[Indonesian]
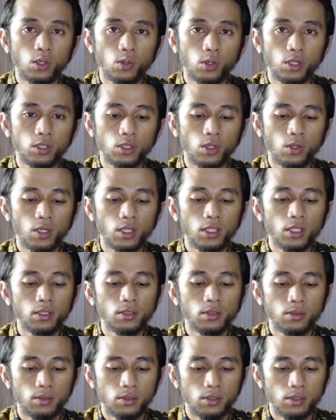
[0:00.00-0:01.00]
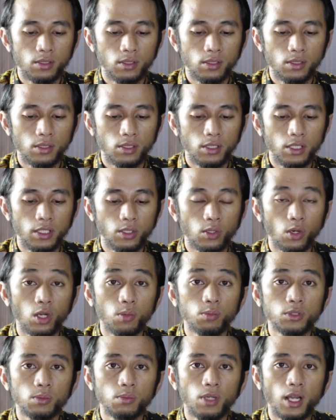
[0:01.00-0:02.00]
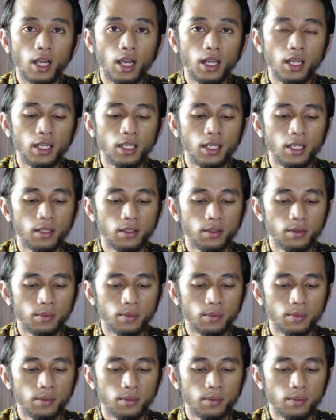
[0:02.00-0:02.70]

token-token di kolom sebelah kanannya.